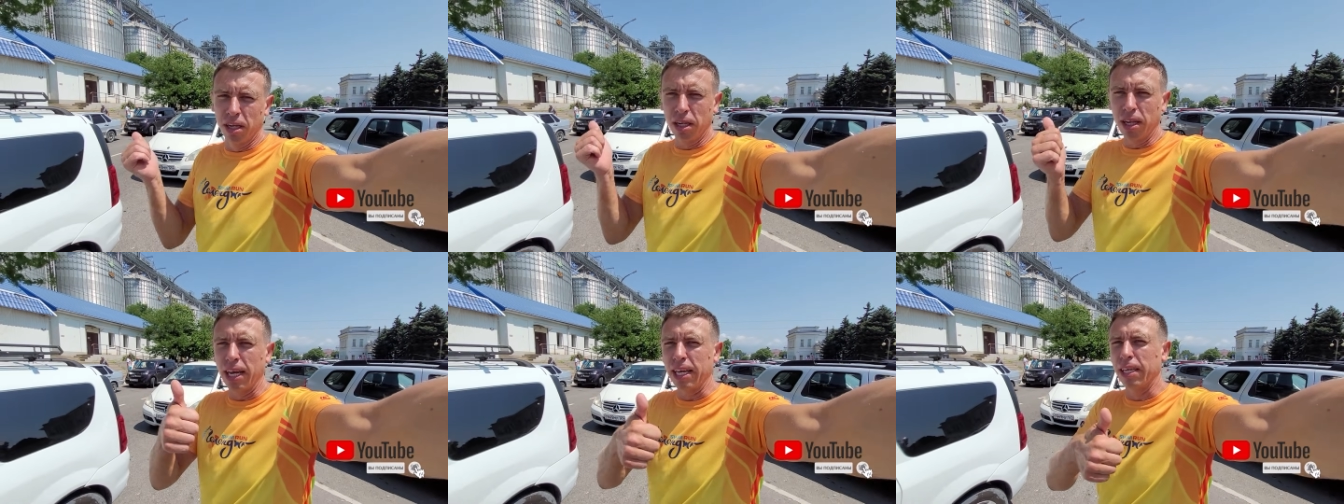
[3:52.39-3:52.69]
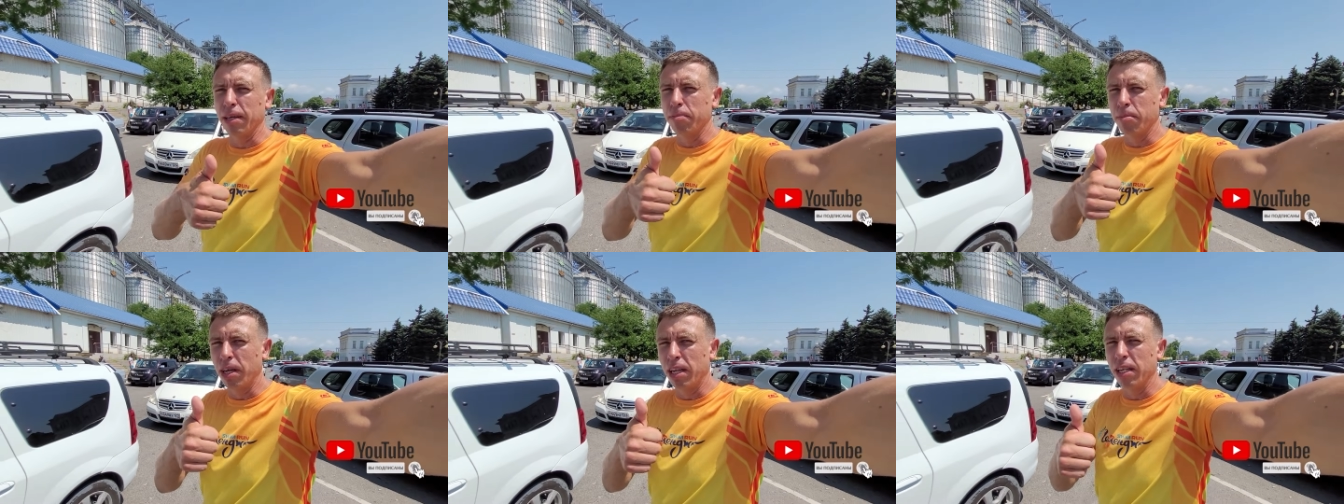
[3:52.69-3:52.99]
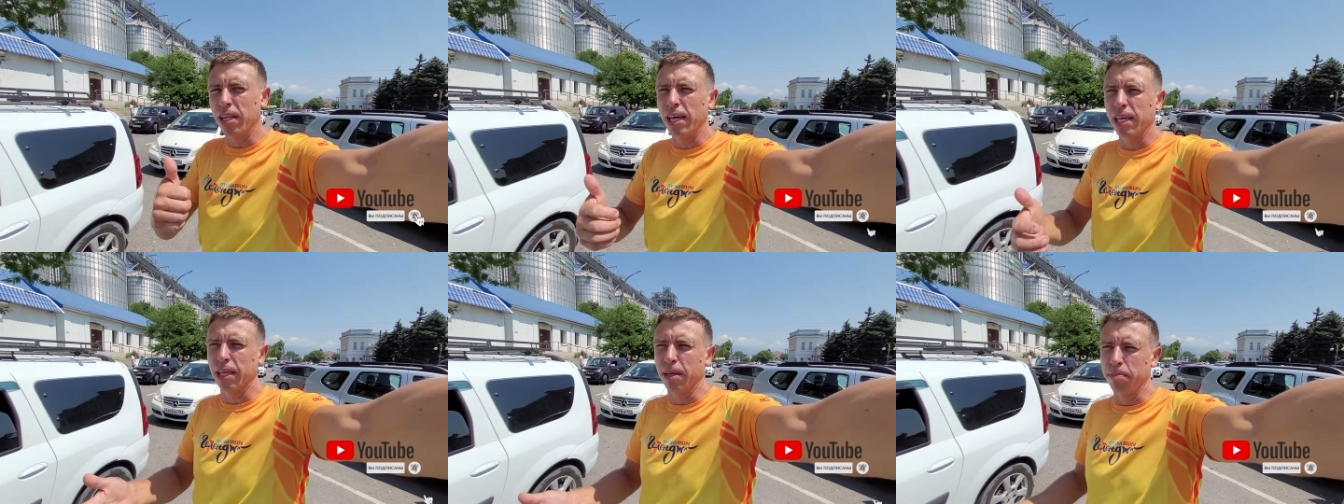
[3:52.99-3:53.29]
Лайки,
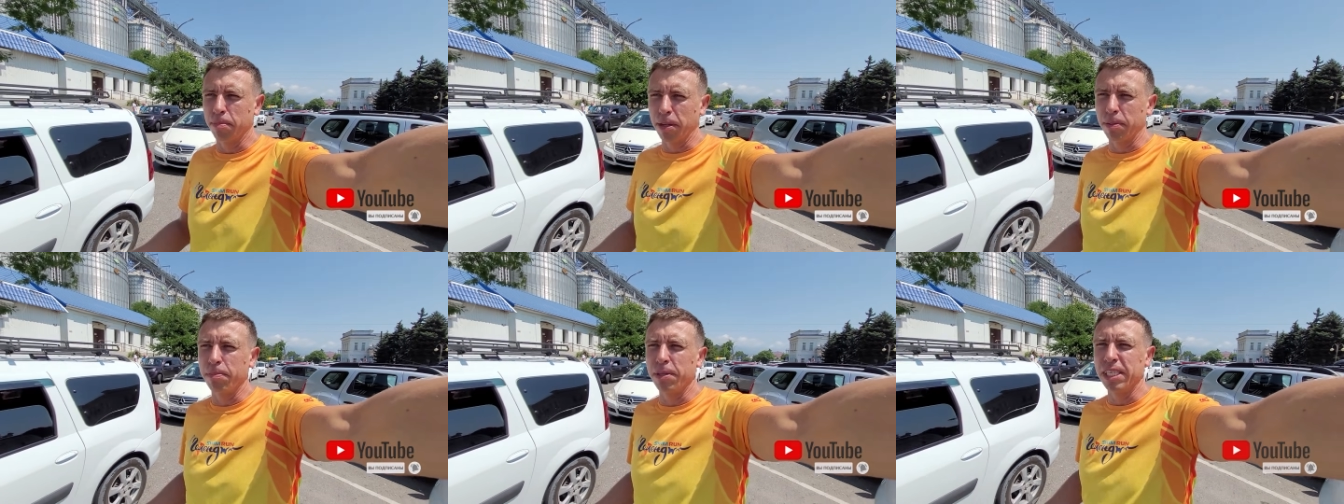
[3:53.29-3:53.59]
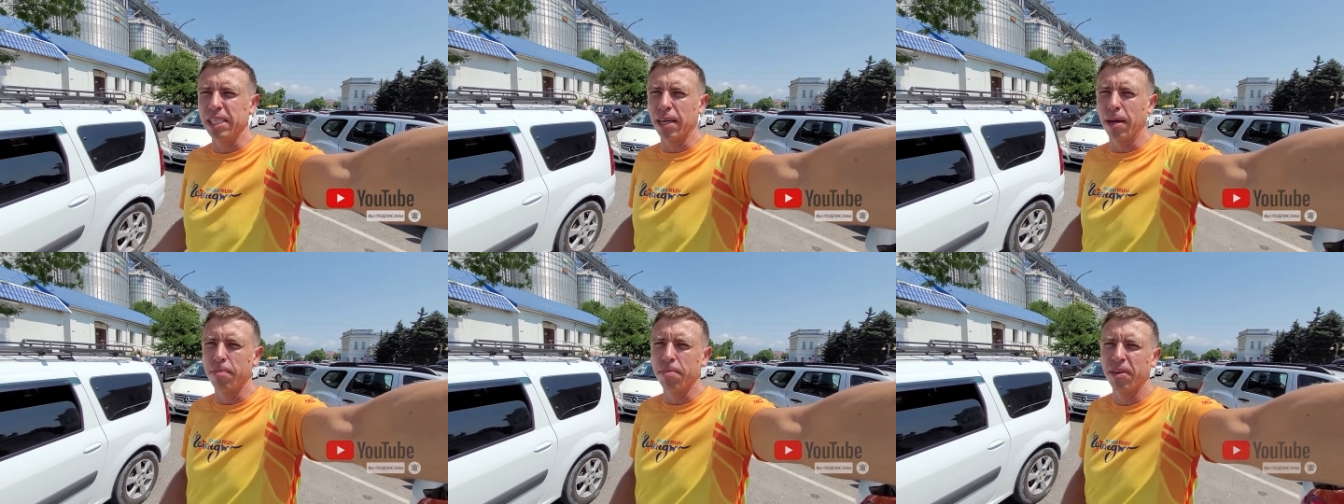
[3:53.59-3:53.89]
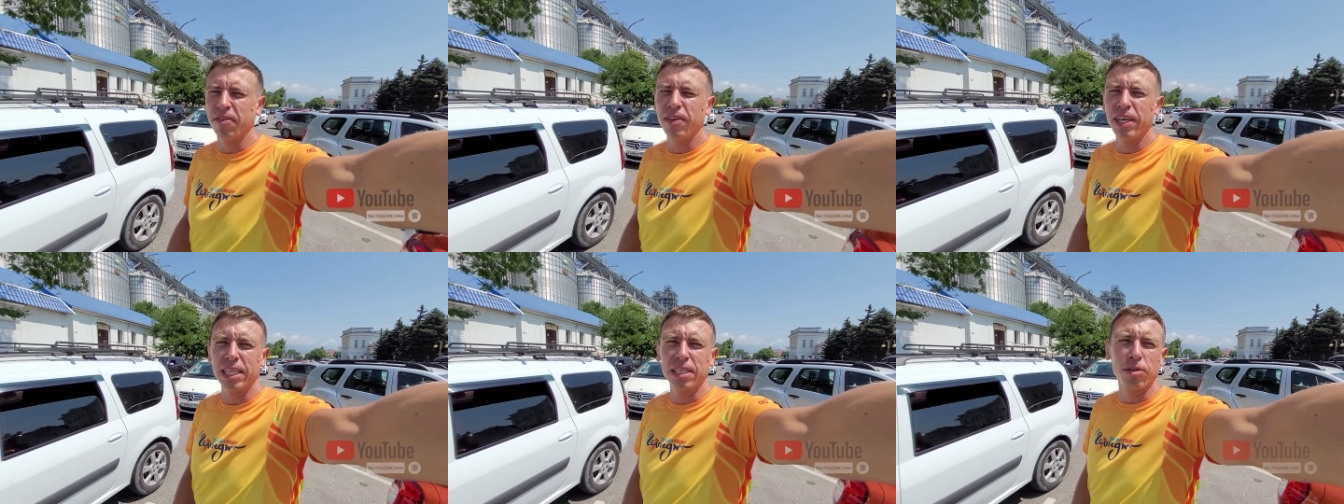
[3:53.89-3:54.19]
баллайки, подписка
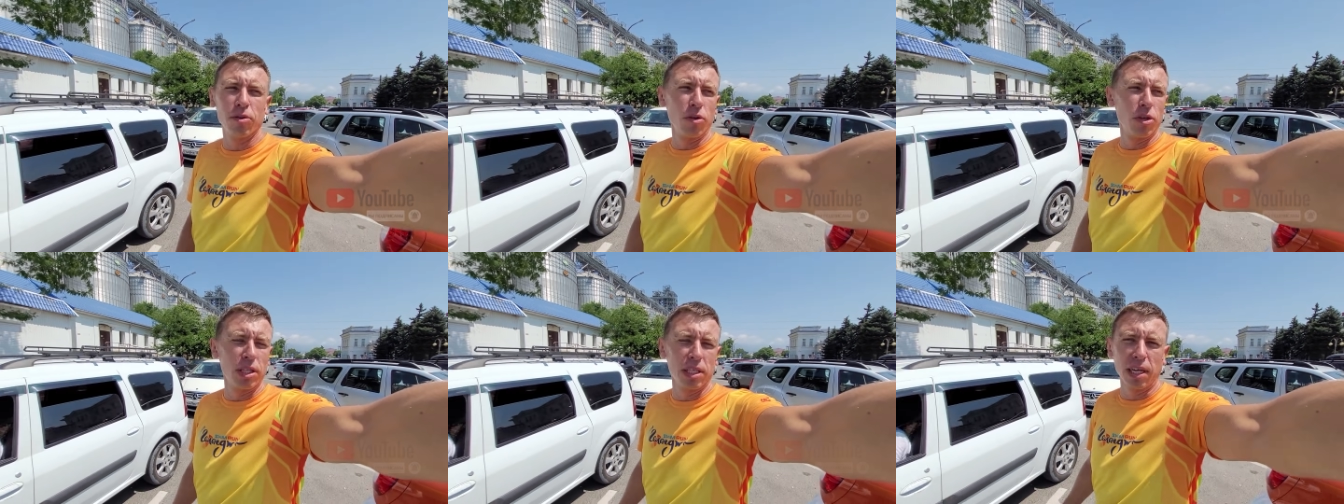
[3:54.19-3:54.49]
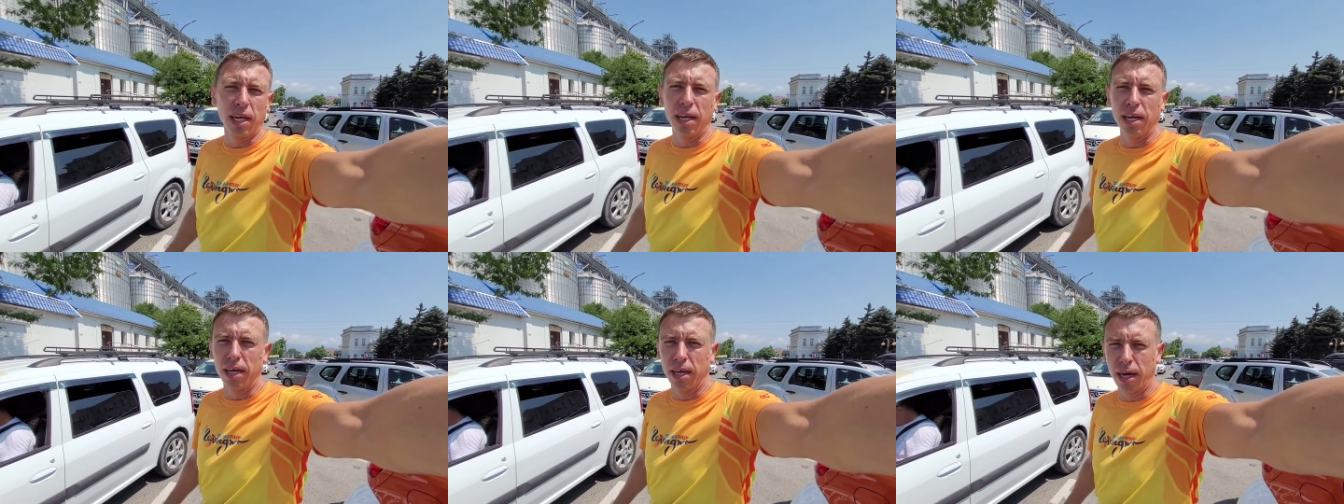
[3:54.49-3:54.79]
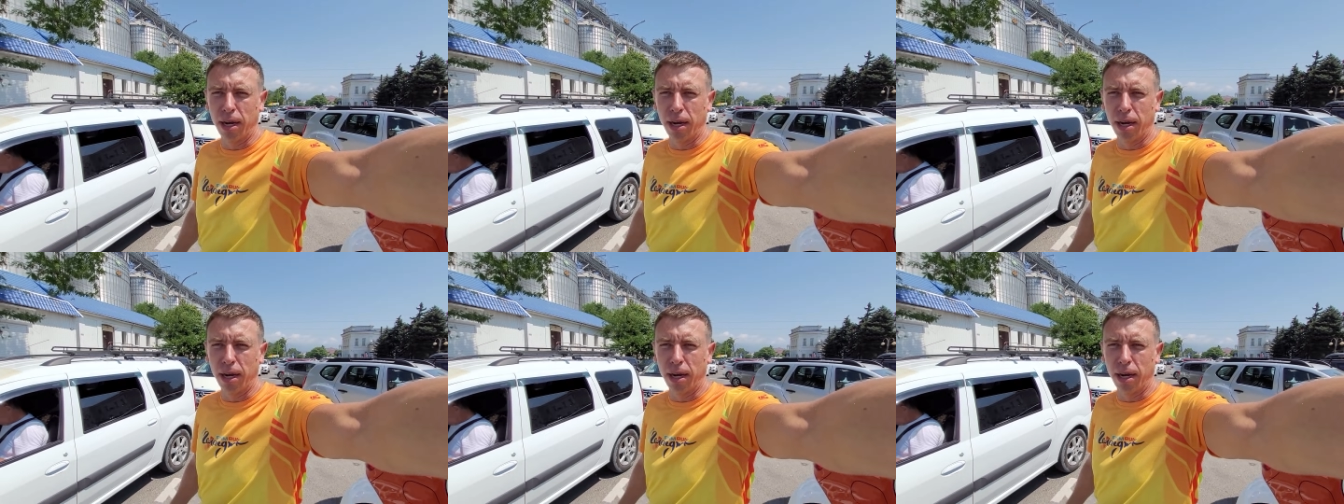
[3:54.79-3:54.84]
приветствуются.